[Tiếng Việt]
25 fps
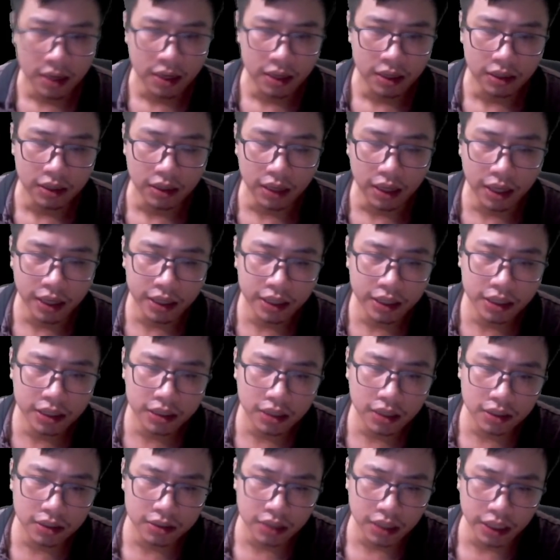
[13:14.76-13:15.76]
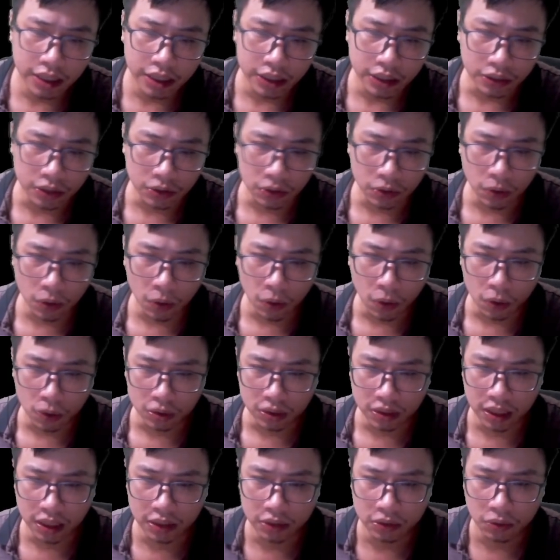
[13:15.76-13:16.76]
Lấy thân thể cổ
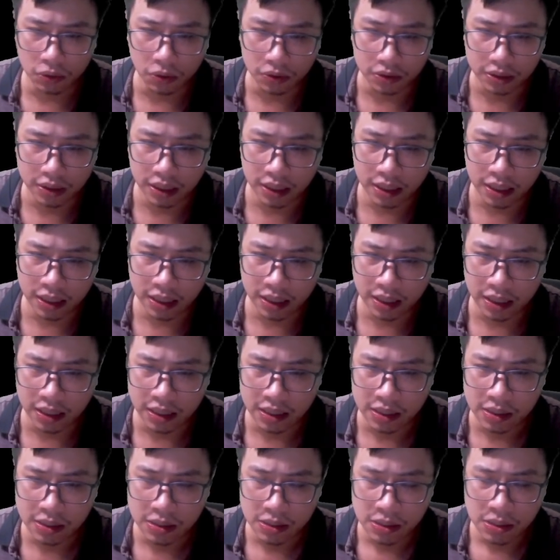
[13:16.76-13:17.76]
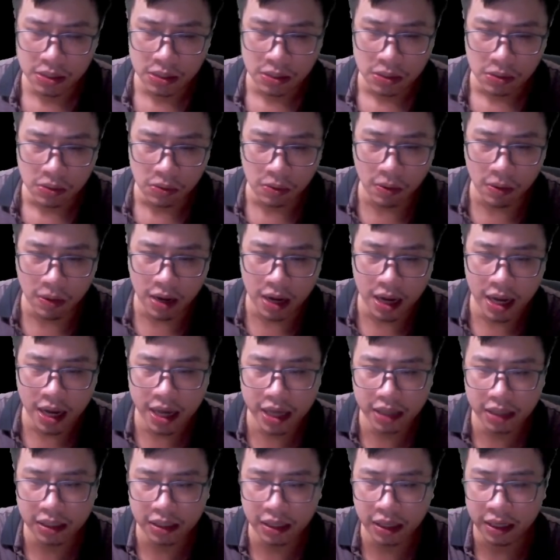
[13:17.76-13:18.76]
thần của ta, hóa
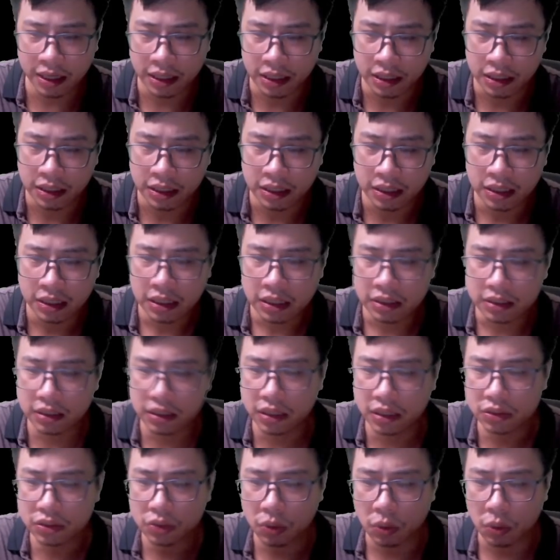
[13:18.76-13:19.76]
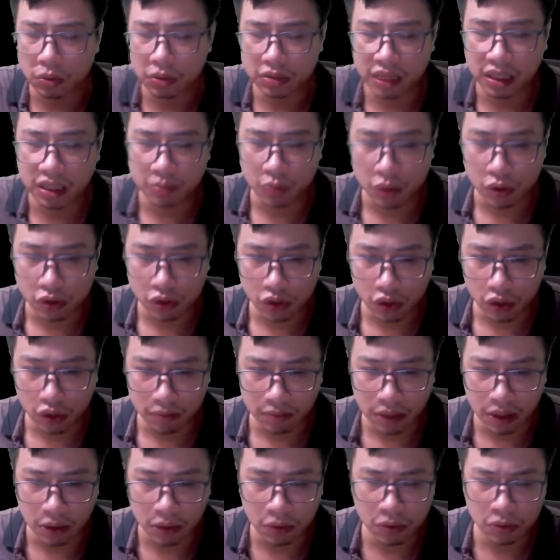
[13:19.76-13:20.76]
hết thảy, ngưng tụ thành một giọt
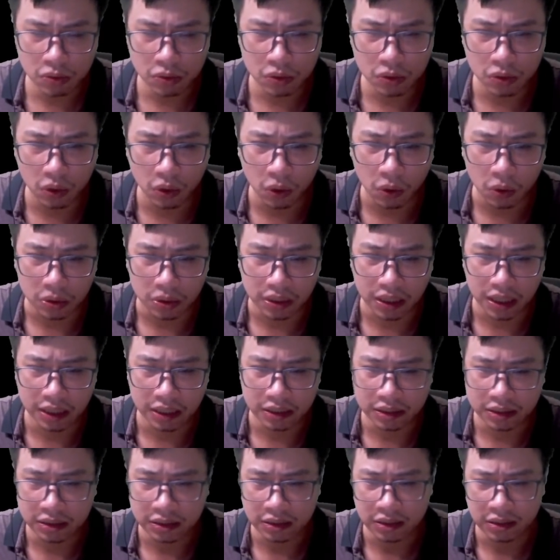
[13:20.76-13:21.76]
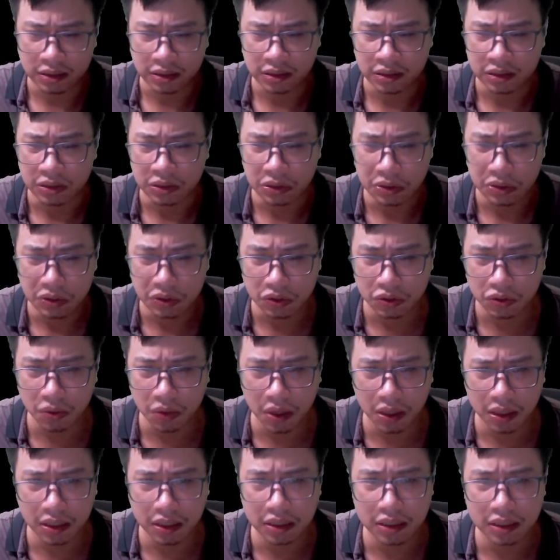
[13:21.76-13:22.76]
máu cổ thần, xuất.